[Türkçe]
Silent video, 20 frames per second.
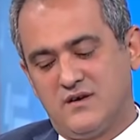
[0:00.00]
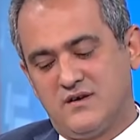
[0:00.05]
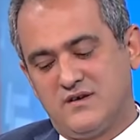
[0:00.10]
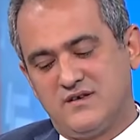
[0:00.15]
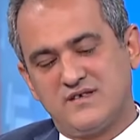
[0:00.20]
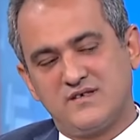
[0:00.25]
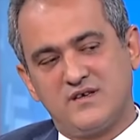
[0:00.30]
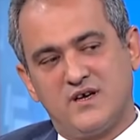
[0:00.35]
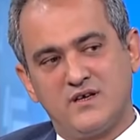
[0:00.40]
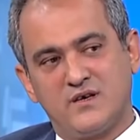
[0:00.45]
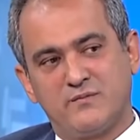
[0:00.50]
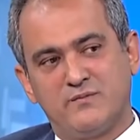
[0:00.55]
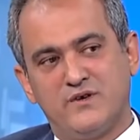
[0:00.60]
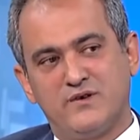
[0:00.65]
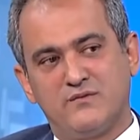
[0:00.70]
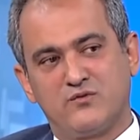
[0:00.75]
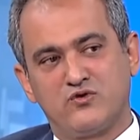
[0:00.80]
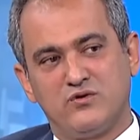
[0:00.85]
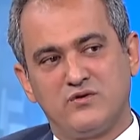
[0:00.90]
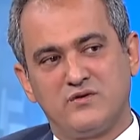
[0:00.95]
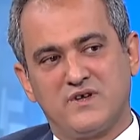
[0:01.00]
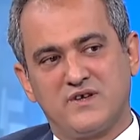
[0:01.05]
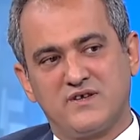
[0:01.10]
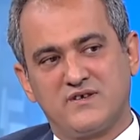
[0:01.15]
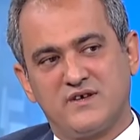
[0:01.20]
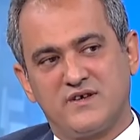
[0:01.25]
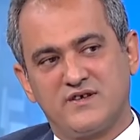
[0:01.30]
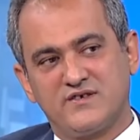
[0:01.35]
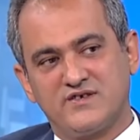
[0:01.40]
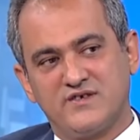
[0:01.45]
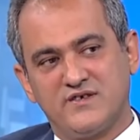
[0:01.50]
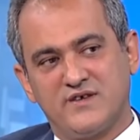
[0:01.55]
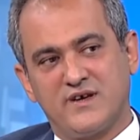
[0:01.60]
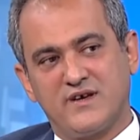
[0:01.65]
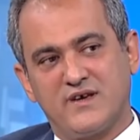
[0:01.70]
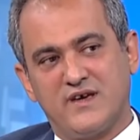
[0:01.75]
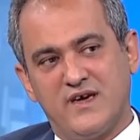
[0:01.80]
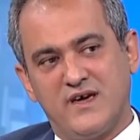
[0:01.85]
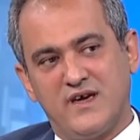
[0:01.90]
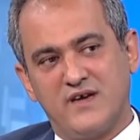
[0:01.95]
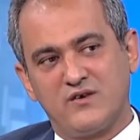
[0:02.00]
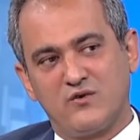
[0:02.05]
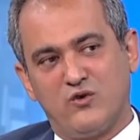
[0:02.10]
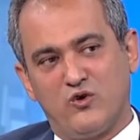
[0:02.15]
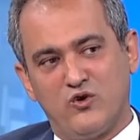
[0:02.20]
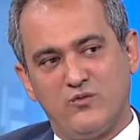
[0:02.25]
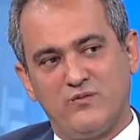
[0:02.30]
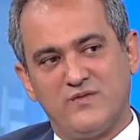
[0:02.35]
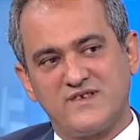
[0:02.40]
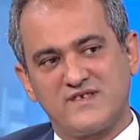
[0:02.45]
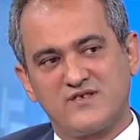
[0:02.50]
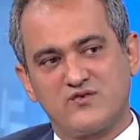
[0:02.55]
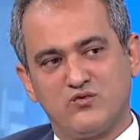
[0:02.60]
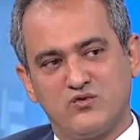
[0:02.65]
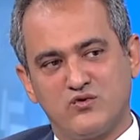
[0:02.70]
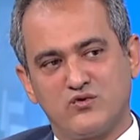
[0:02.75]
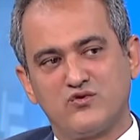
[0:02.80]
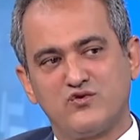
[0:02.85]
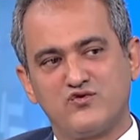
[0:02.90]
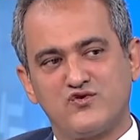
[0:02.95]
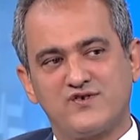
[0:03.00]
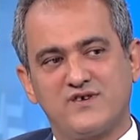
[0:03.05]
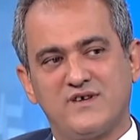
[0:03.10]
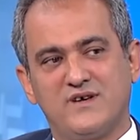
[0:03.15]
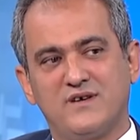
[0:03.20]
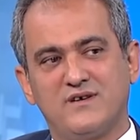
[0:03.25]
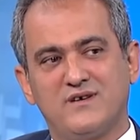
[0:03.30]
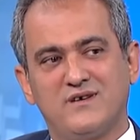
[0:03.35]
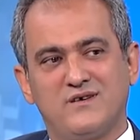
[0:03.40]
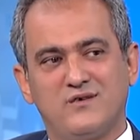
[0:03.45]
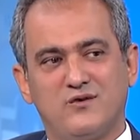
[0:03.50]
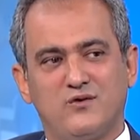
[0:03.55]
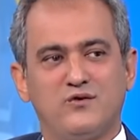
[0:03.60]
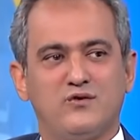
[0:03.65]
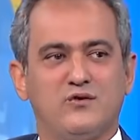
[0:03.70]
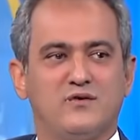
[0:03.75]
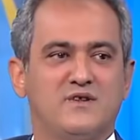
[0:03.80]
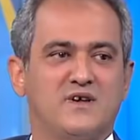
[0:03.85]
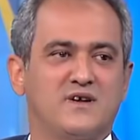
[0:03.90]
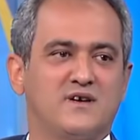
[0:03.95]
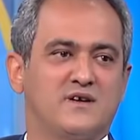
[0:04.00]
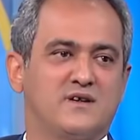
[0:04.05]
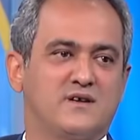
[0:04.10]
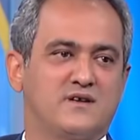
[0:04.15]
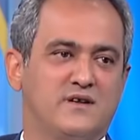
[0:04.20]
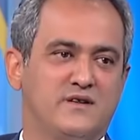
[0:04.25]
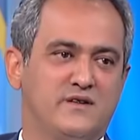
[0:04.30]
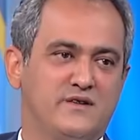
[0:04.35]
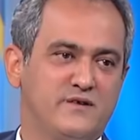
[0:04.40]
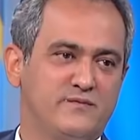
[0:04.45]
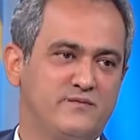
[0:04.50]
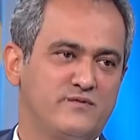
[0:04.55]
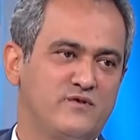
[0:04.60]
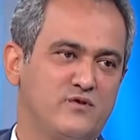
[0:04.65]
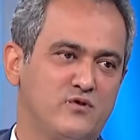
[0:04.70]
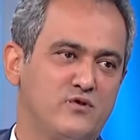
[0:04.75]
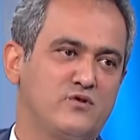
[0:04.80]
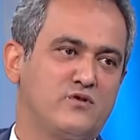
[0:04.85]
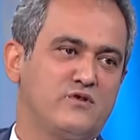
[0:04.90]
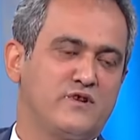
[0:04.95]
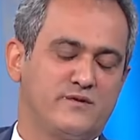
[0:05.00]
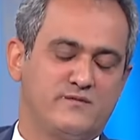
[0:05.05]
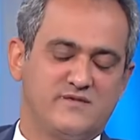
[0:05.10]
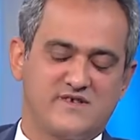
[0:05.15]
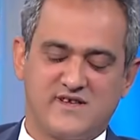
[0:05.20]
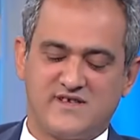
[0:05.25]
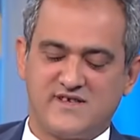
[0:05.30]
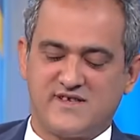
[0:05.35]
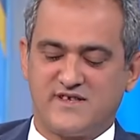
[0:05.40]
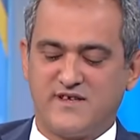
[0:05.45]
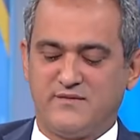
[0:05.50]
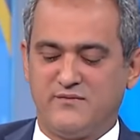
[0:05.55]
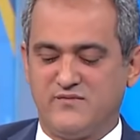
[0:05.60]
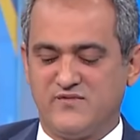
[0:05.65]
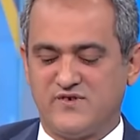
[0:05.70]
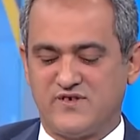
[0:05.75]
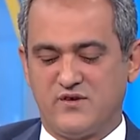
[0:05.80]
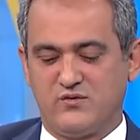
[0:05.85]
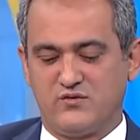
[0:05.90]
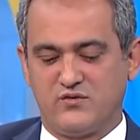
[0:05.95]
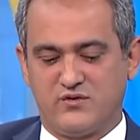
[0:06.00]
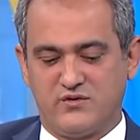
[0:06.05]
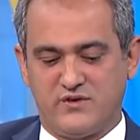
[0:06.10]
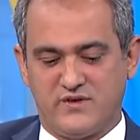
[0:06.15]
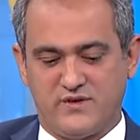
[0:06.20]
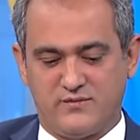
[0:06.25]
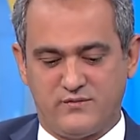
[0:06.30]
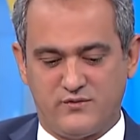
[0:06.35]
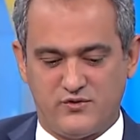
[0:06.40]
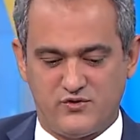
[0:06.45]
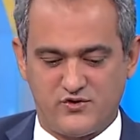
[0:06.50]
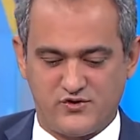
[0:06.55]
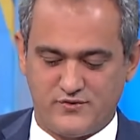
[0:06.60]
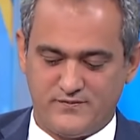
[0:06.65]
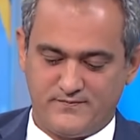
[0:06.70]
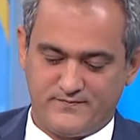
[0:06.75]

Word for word: e, Sağlık Bilim Kurulu'nda tartışılarak eğer olması uygunsa o yönde karar alınıp okullarımıza, sistemimize uygulayabiliyoruz.